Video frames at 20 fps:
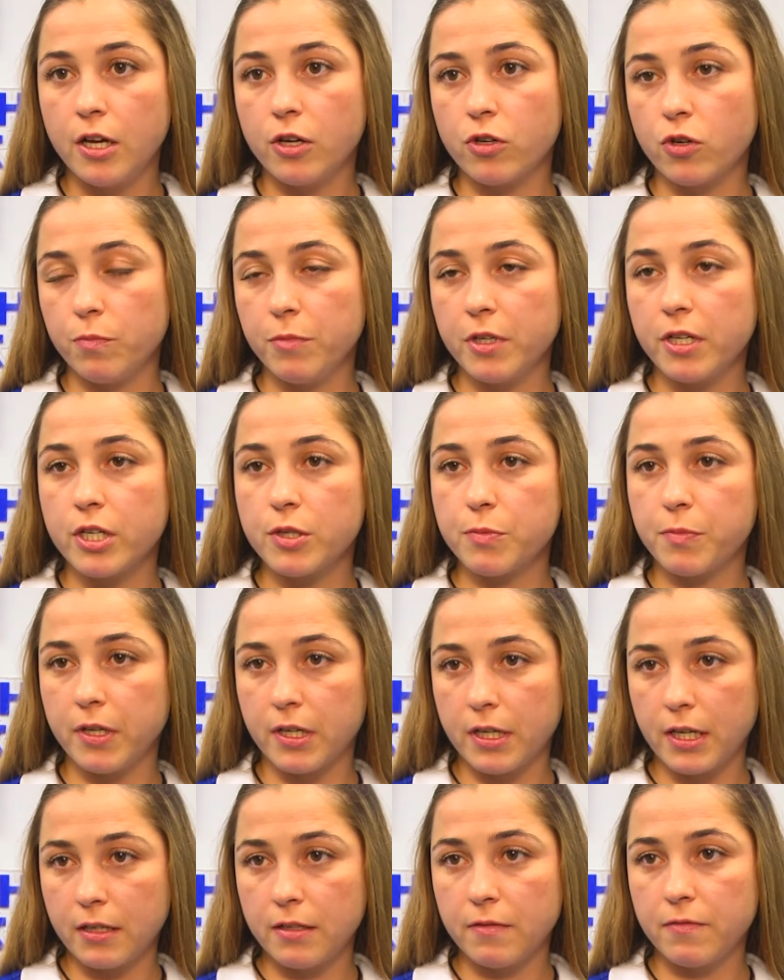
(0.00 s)
Кроме
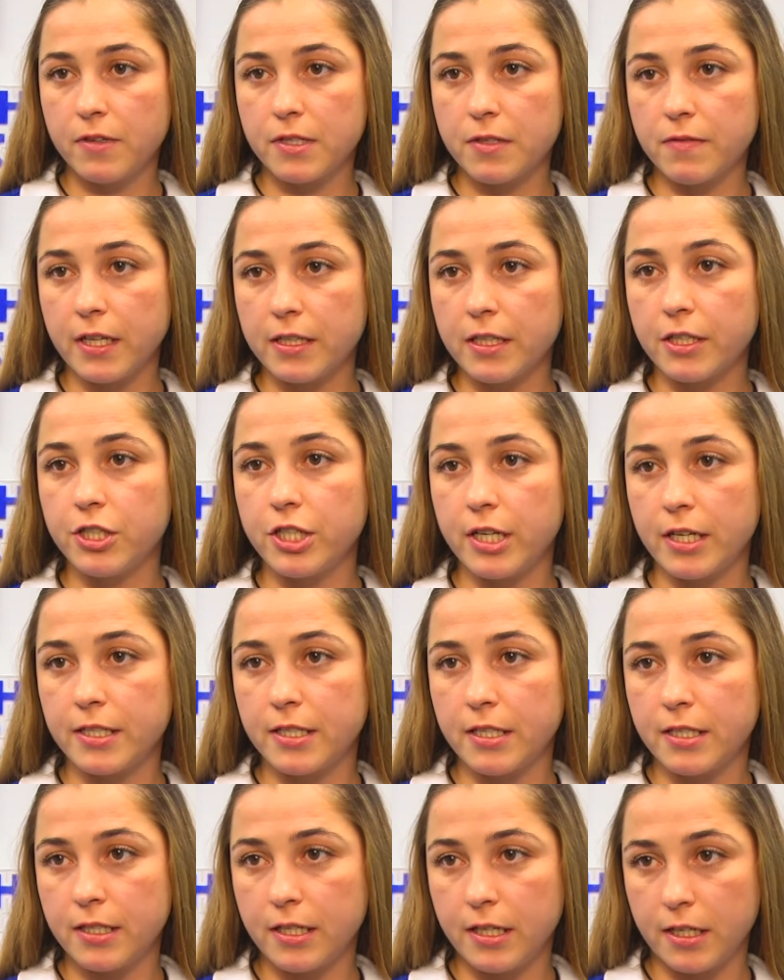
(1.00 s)
кэшбэка, возврата
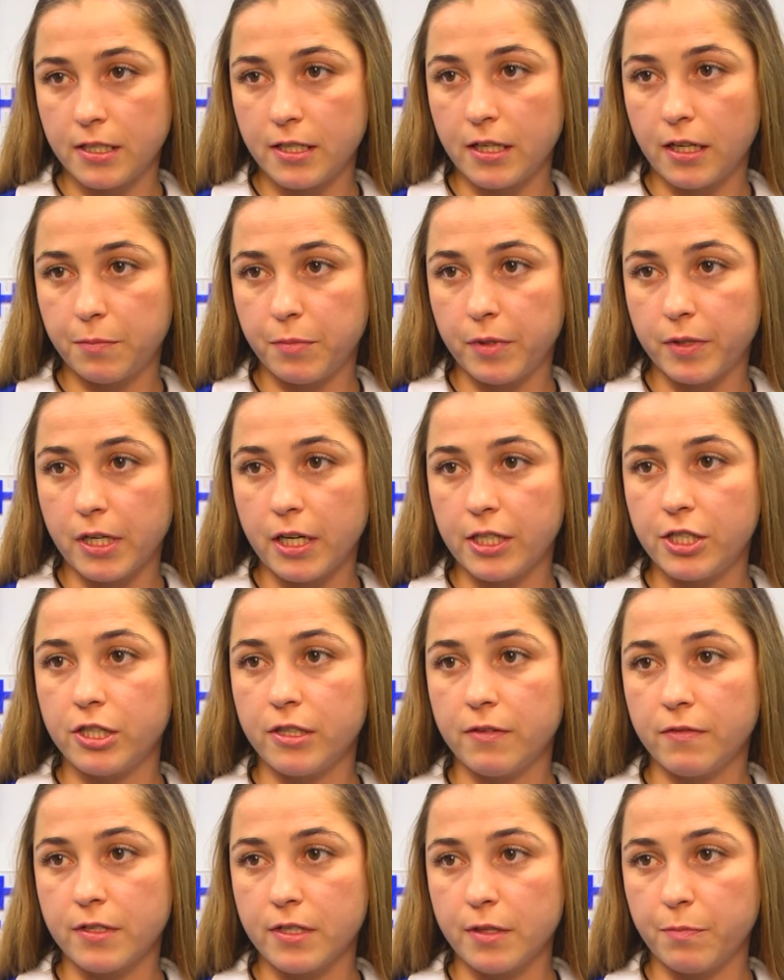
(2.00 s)
части средств от
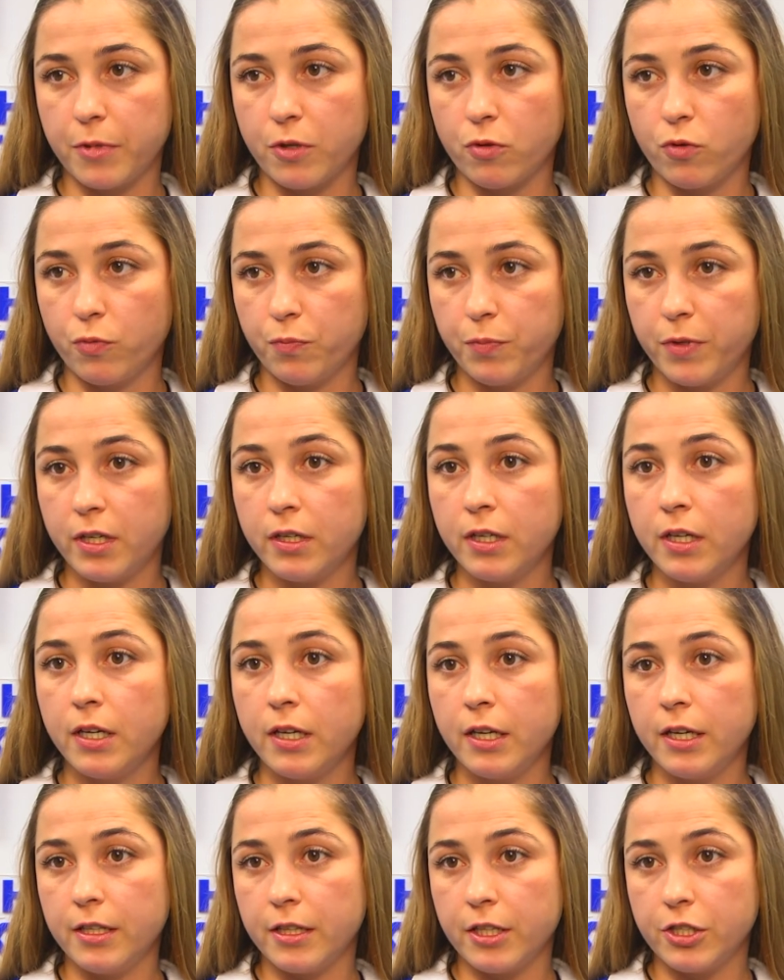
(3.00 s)
потраченного за покупки
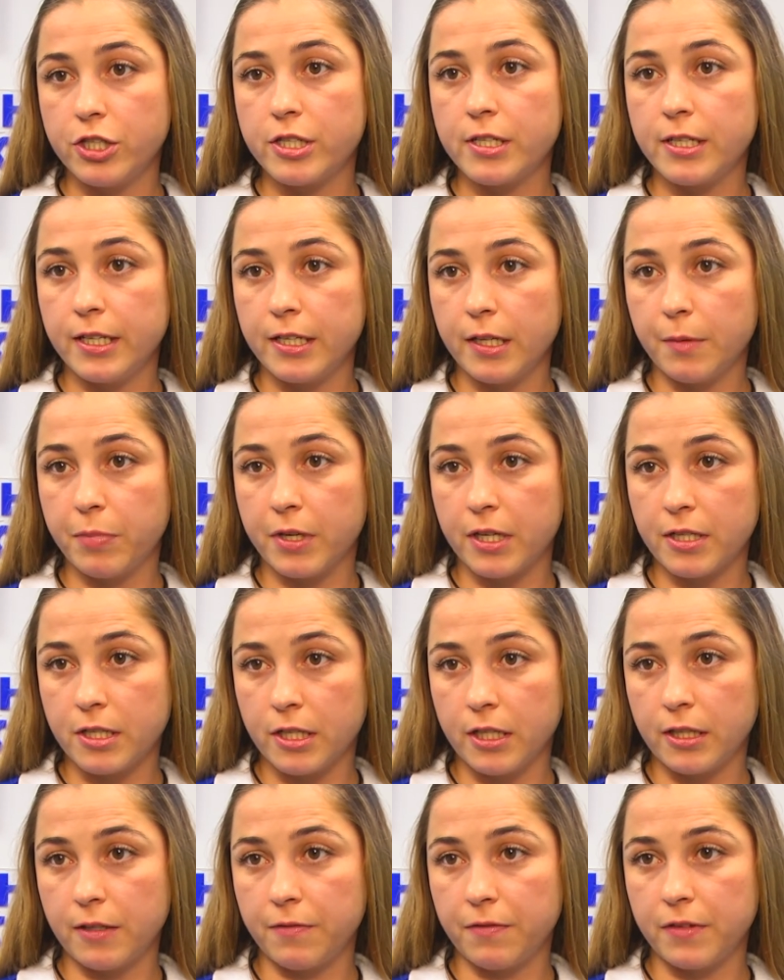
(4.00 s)
и начисления
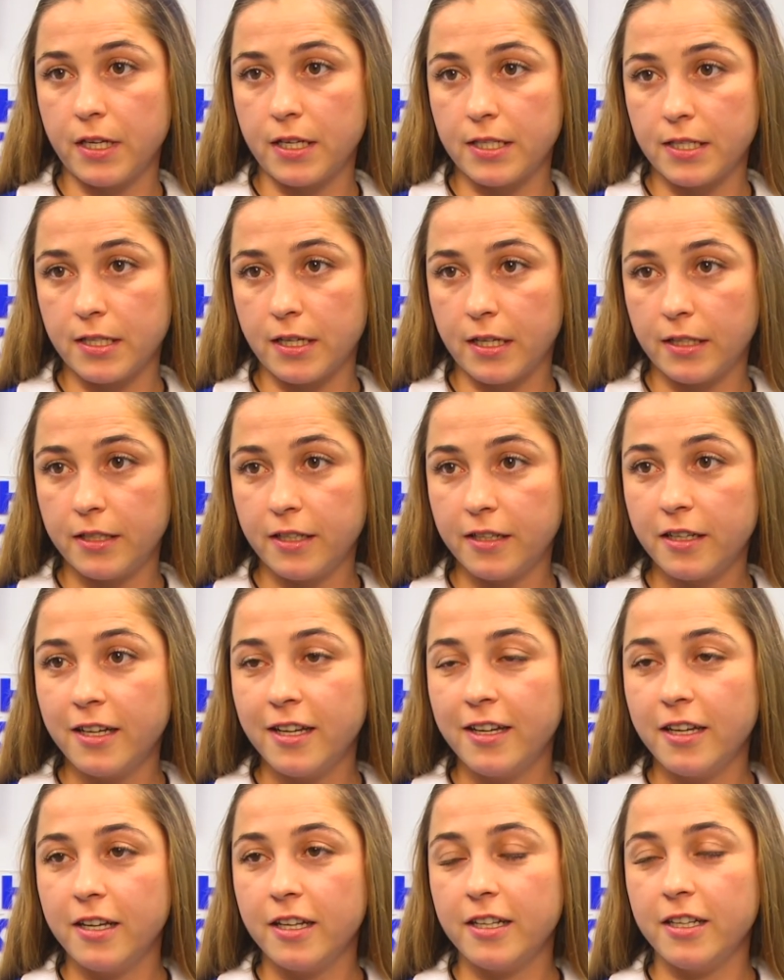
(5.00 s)
процентов на остаток,
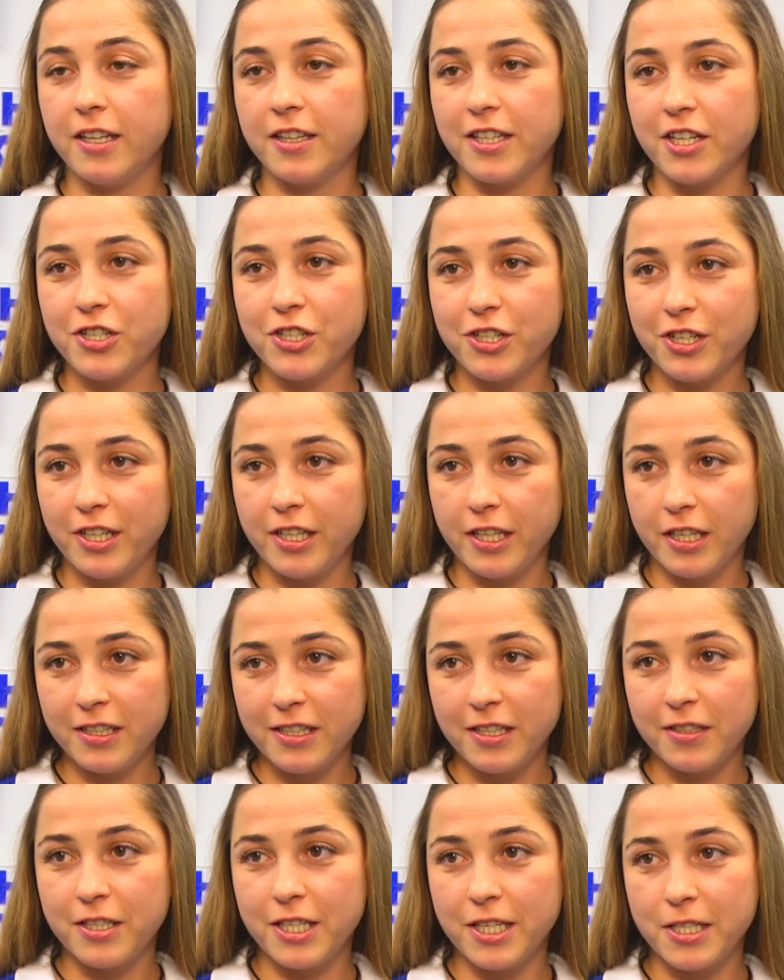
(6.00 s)
для наших
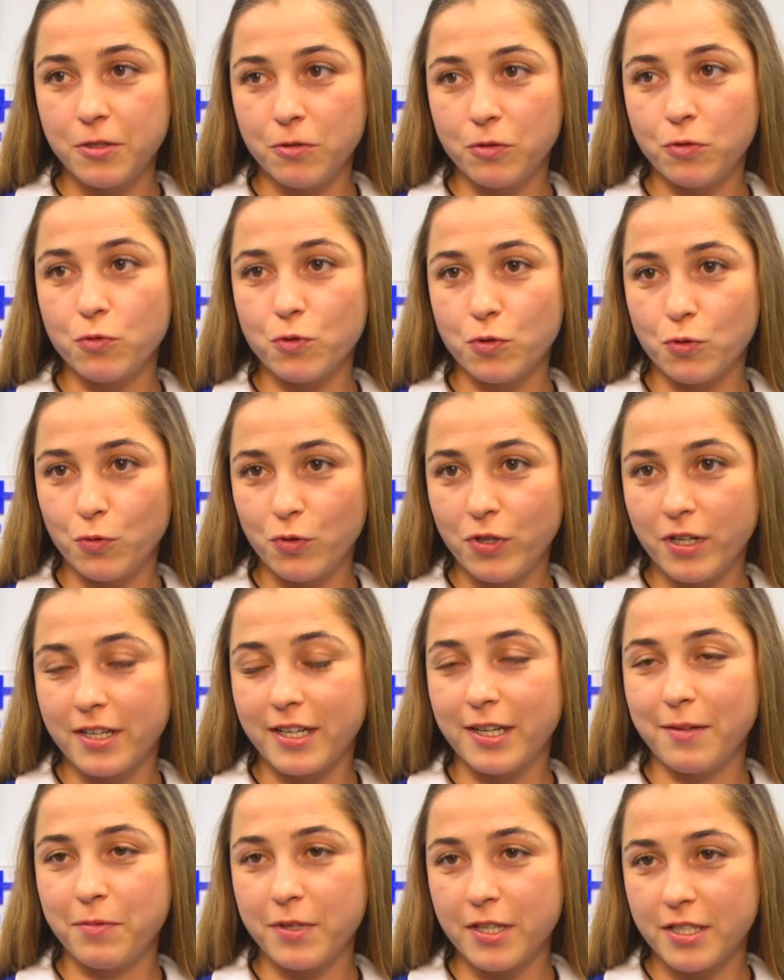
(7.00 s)
клиентов действует услуга
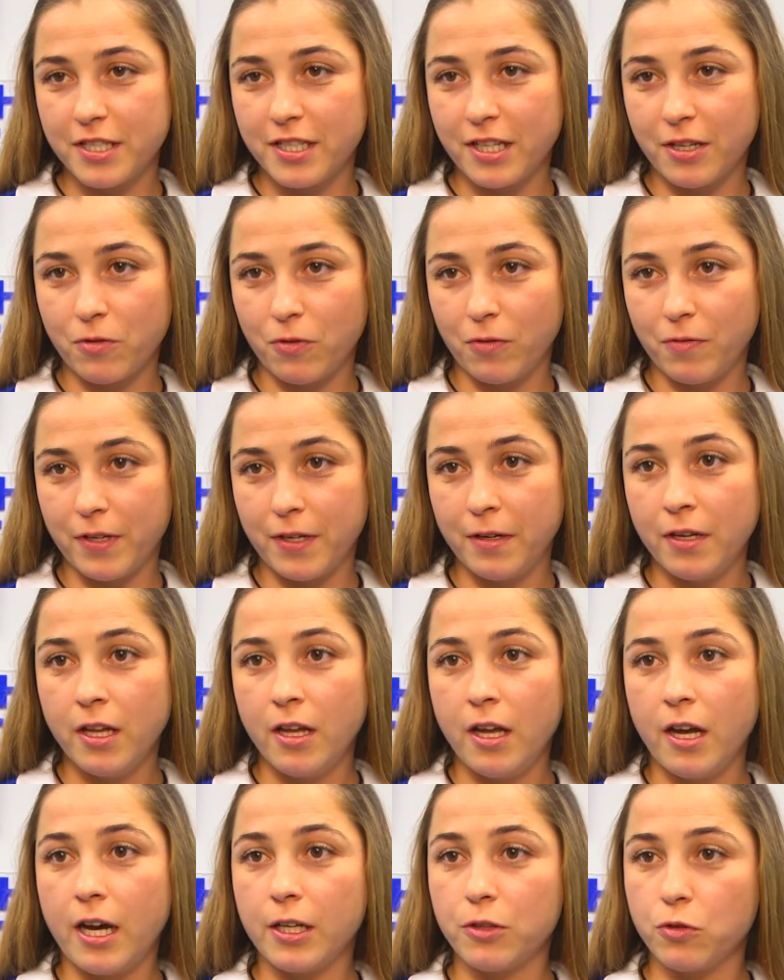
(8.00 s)
«Крепкое здоровье»
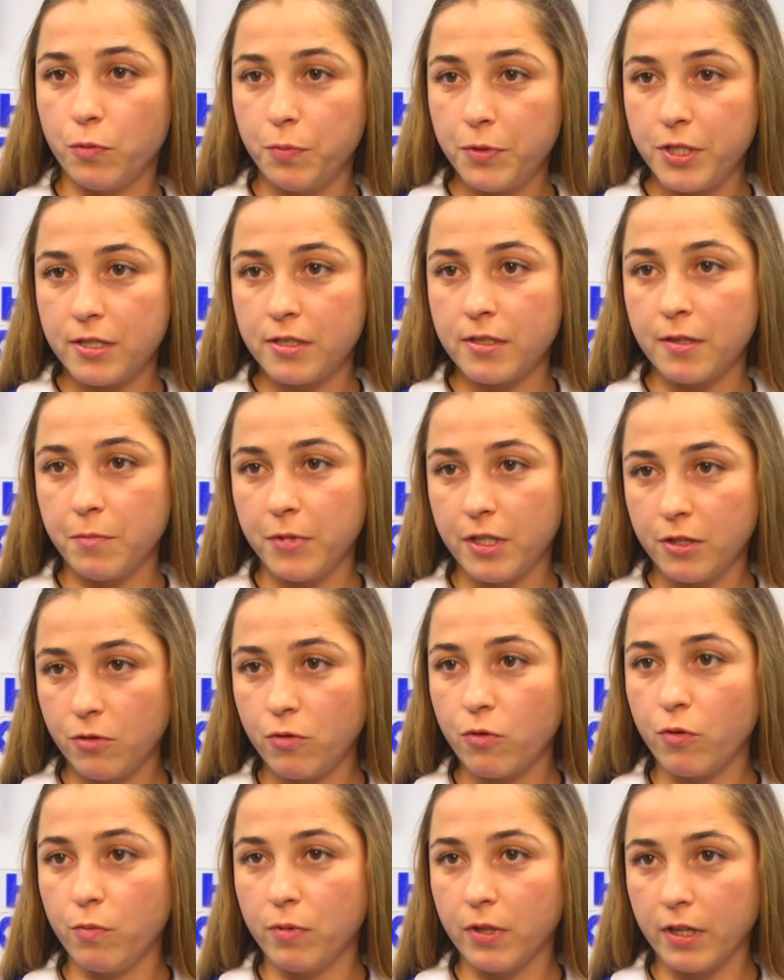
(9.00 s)
от общества
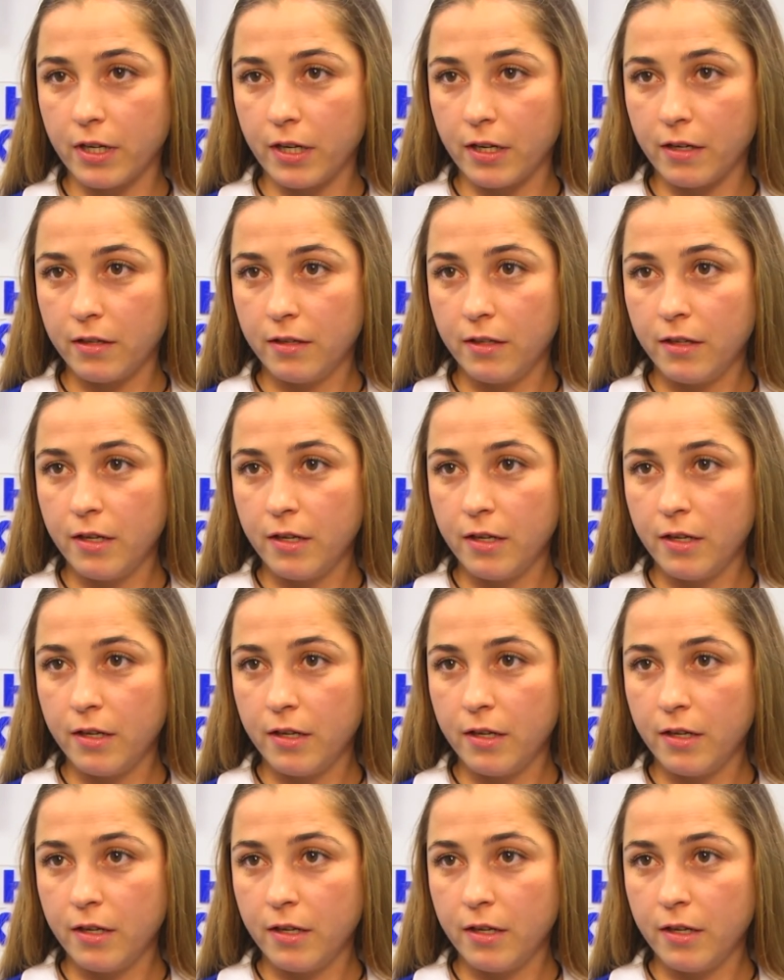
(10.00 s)
«Медоблако».